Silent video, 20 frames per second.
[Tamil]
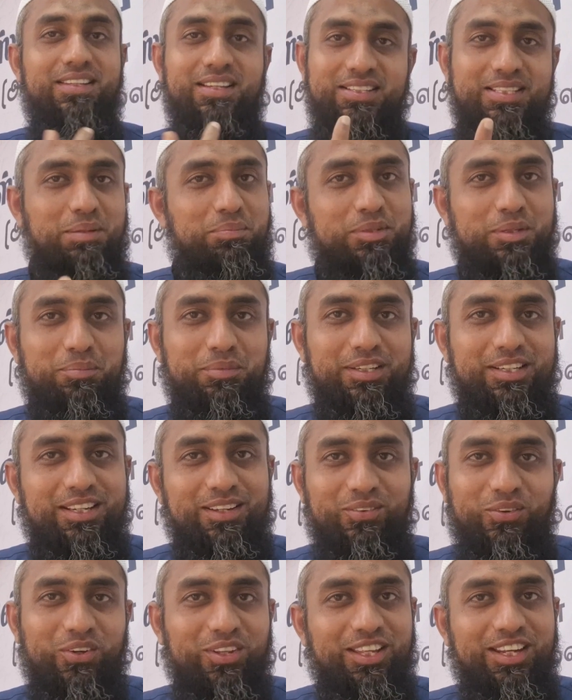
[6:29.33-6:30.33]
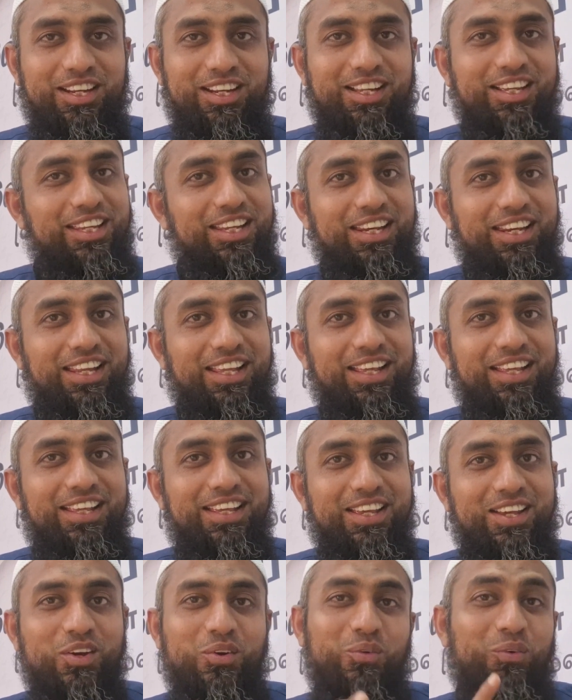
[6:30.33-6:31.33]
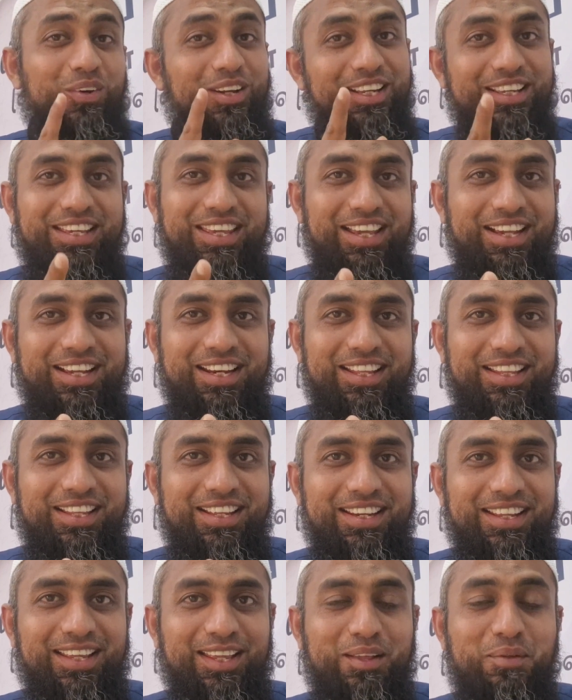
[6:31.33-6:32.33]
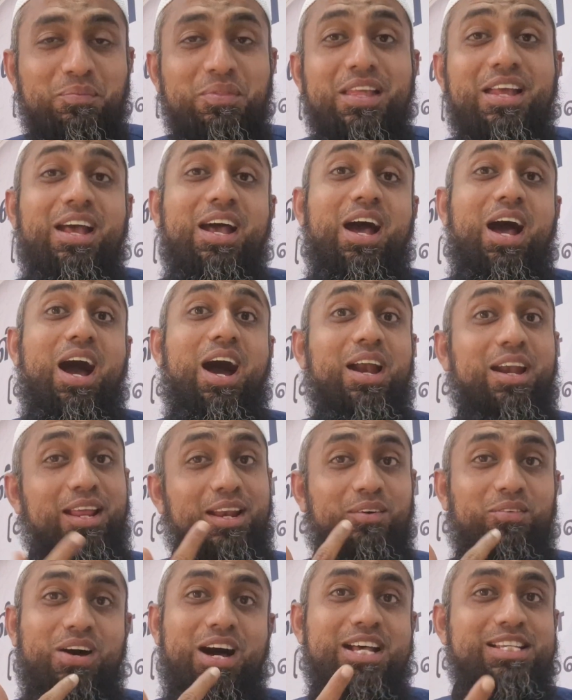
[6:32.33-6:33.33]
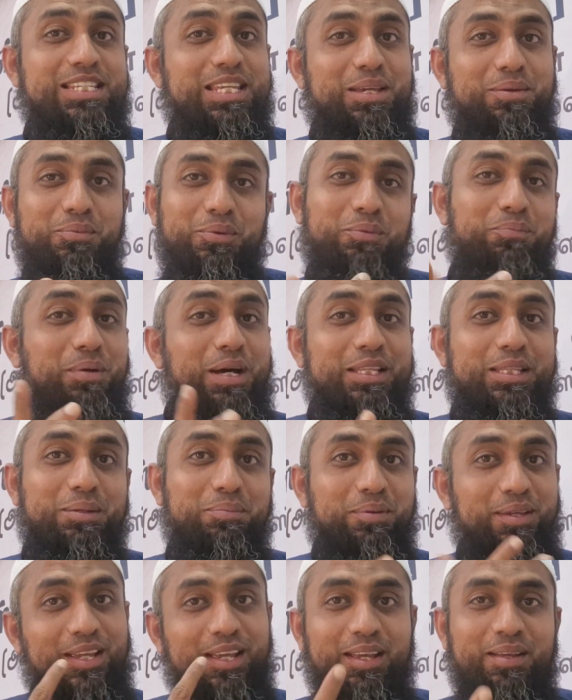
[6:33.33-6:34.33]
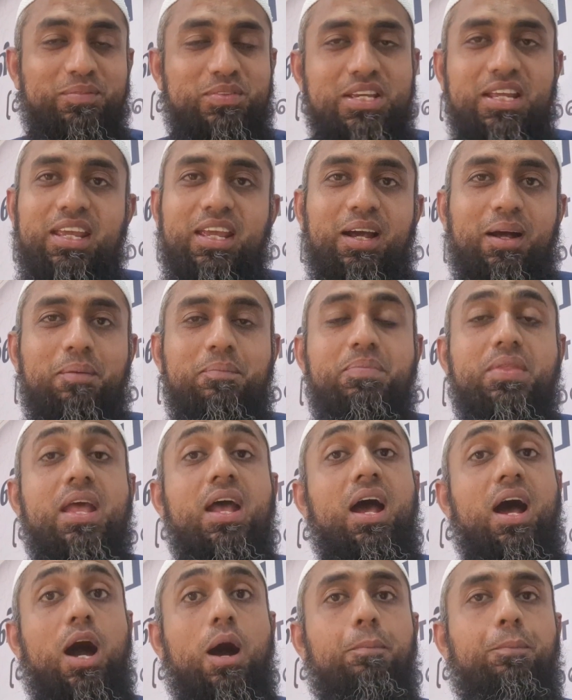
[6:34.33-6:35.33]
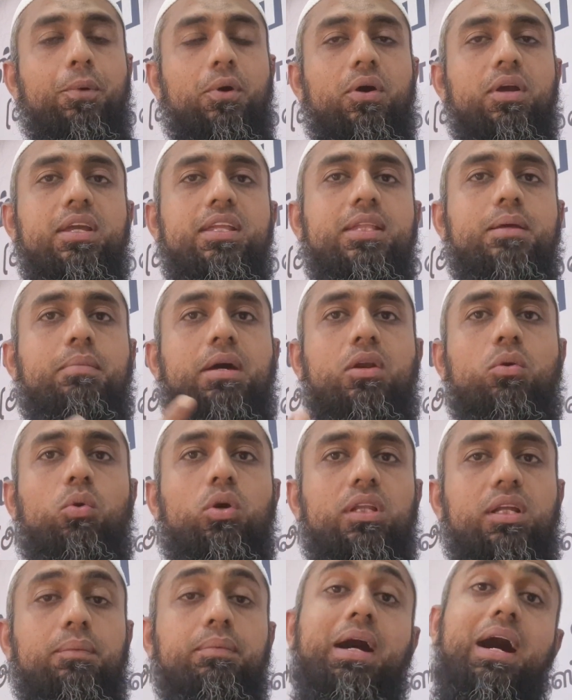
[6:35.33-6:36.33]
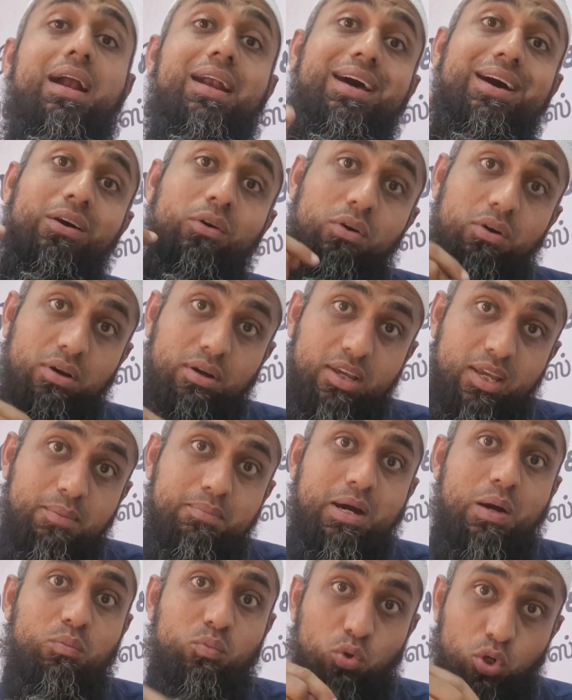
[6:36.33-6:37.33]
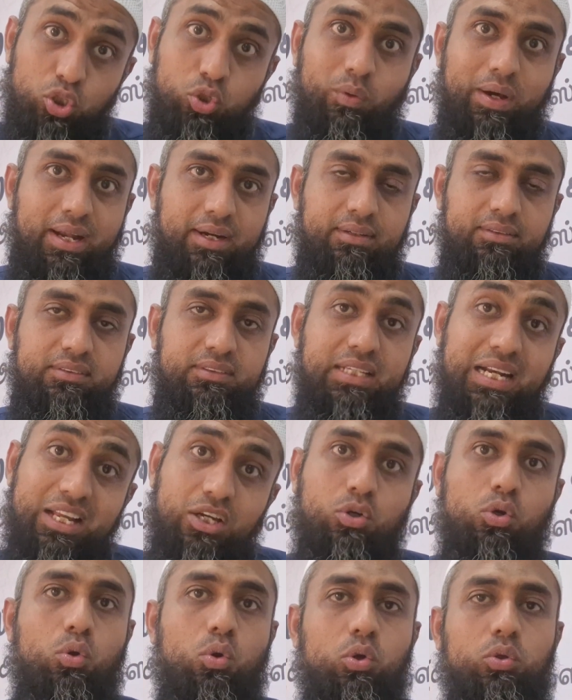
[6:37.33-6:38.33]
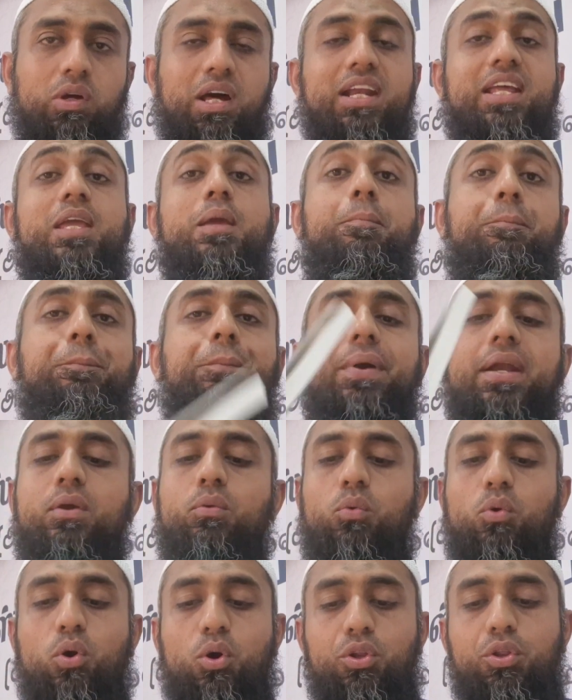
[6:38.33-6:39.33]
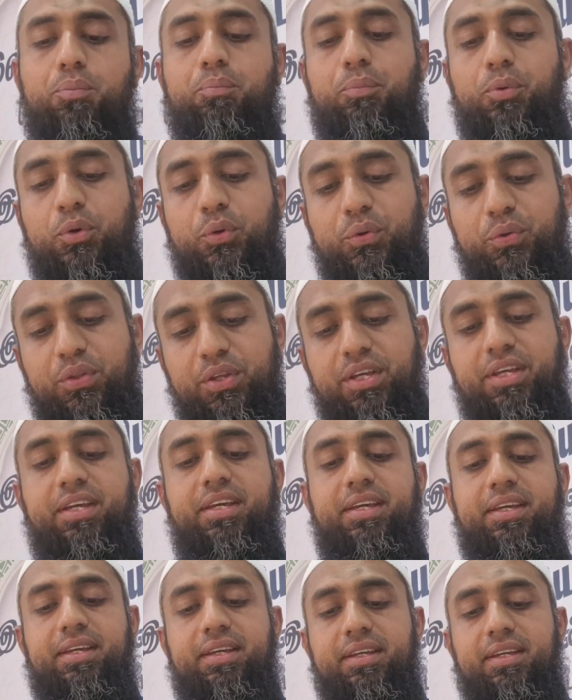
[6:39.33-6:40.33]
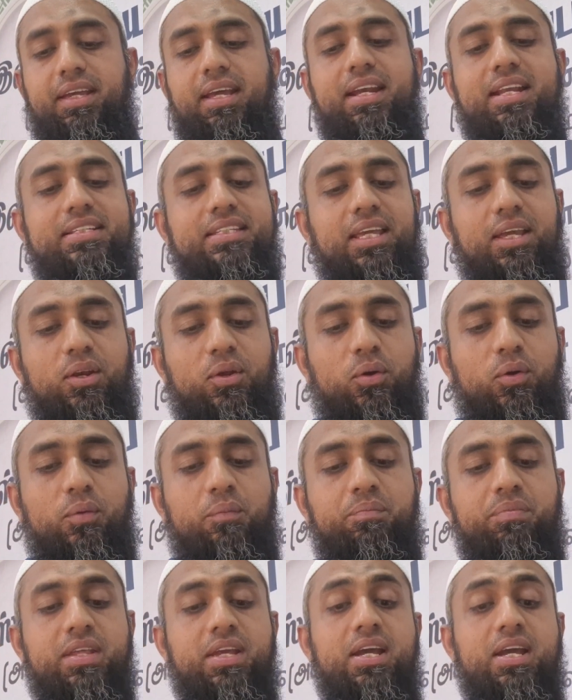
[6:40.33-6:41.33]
நான் சப்தமிட்ட ஓதனைனா இல்லை உங்களுக்கு கேட்கல தானே ஆனால் நான் வாசிக்கும் போது பார்த்துருப்பீங்க சரியா அப்போது இந்த மாதிரி ஓதுறது ஆனால் இமாம் ஓதுவார் தனக்குள் ஓதுவார் இப்படி ஓதும் போது என்ன செய்யணும்